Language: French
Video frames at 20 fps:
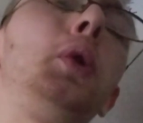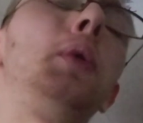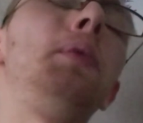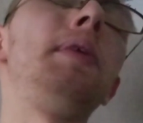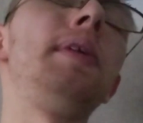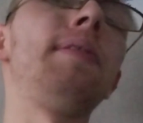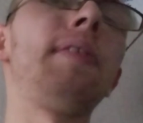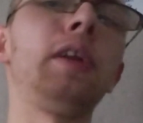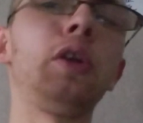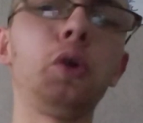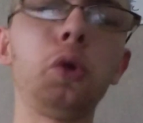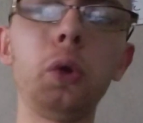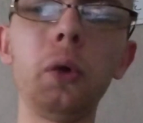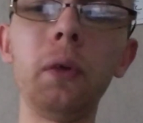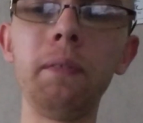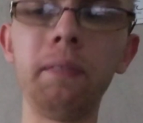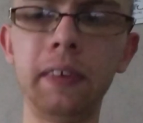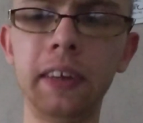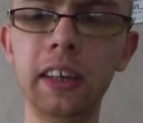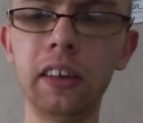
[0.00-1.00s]

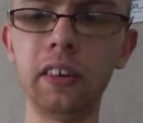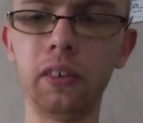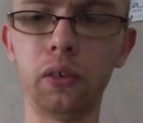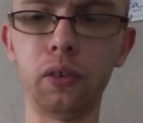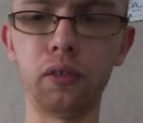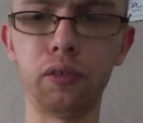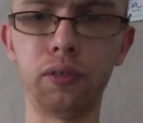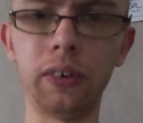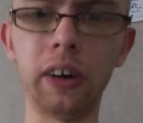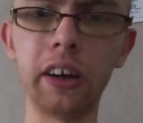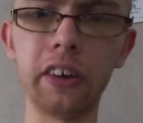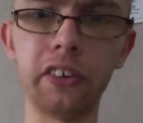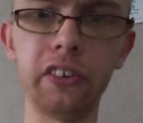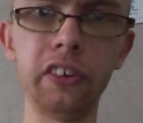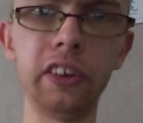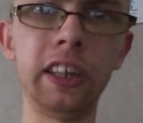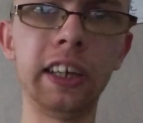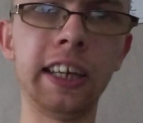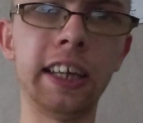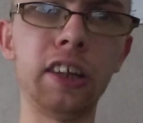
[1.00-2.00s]
2022, mais on voit que
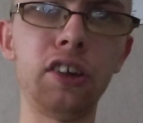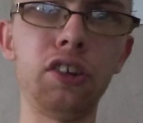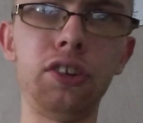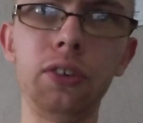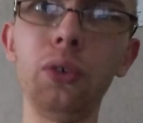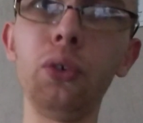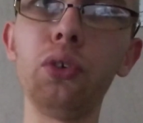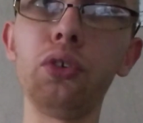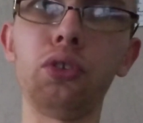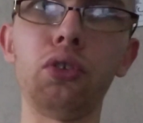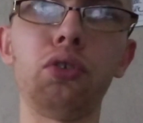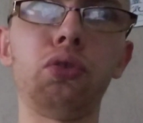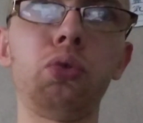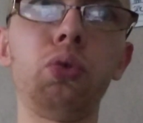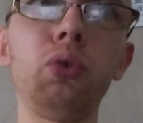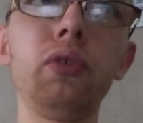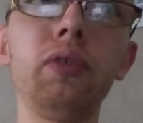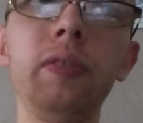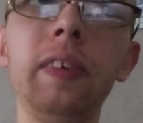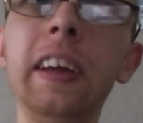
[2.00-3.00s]
les questions sont
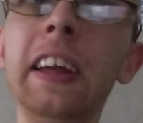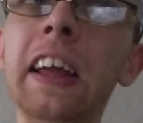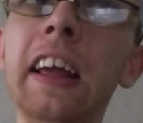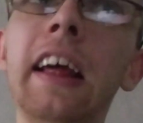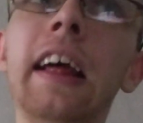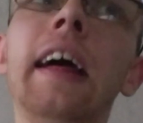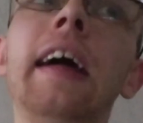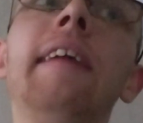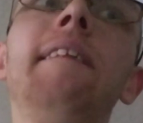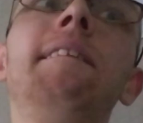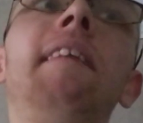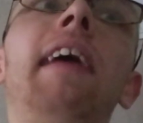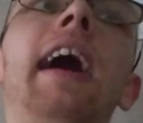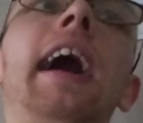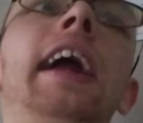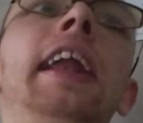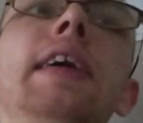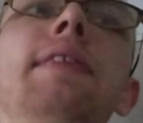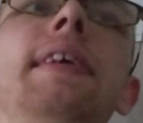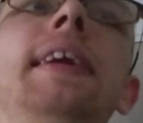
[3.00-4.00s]
soulevées par
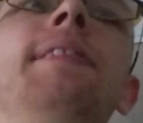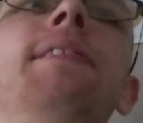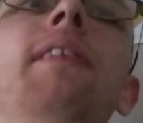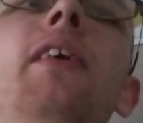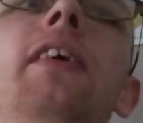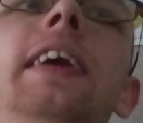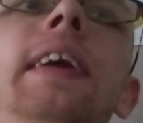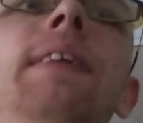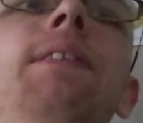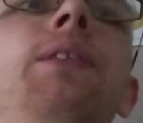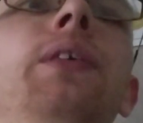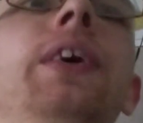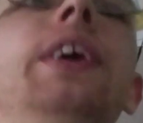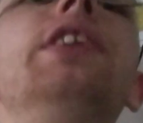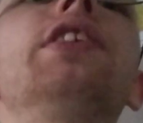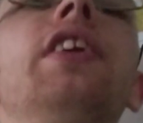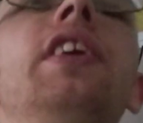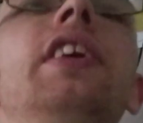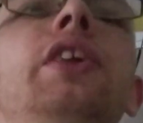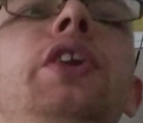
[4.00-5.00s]
un événement qui peut
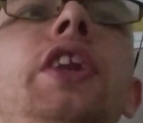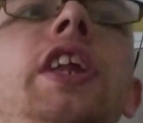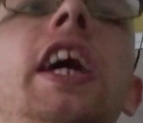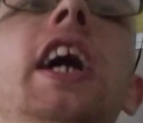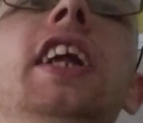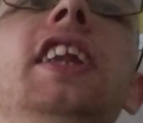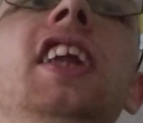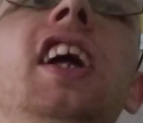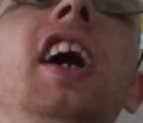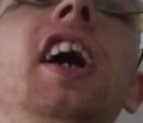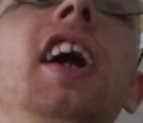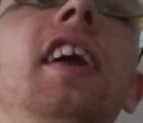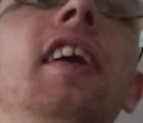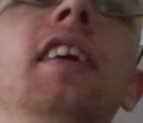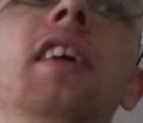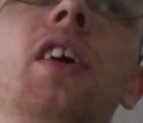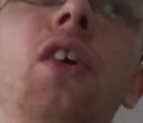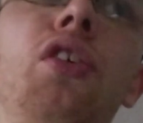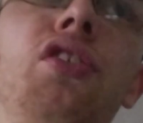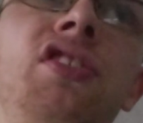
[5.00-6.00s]
être
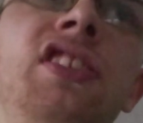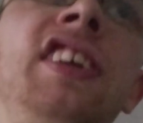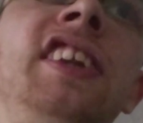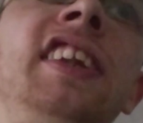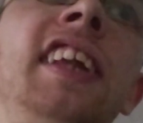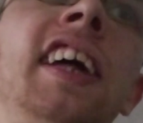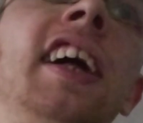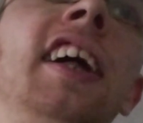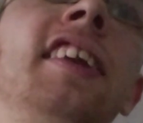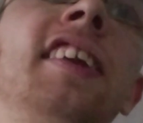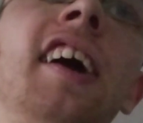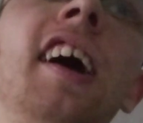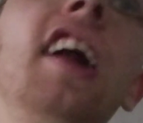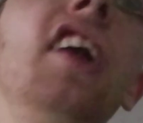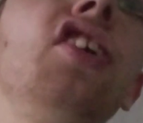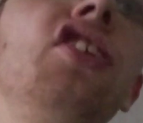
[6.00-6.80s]
théâtral. Quand je dis théâtral,